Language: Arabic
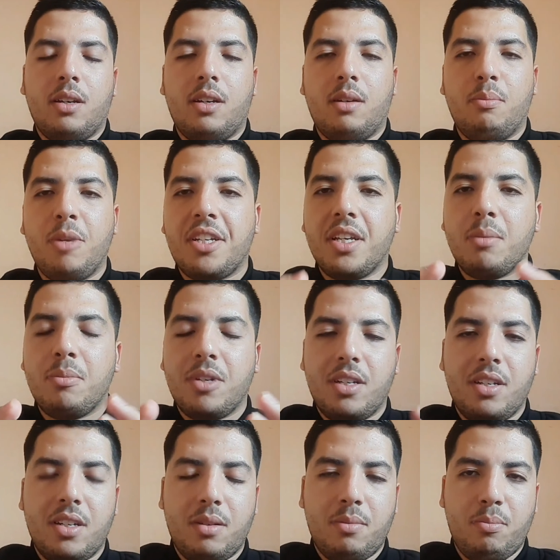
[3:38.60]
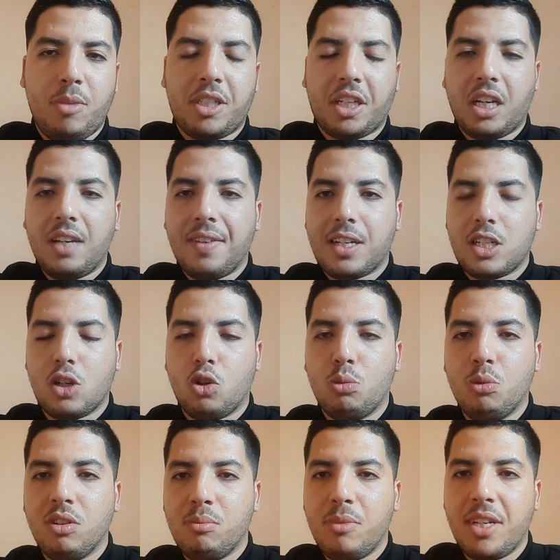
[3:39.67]
مادام ما تغيرتش
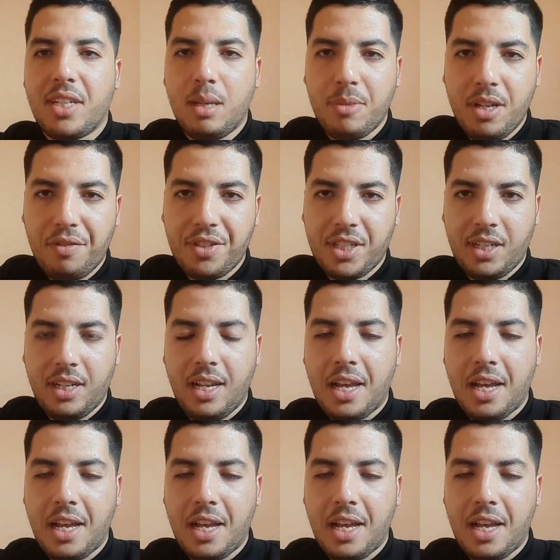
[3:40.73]
الامور مادام نفس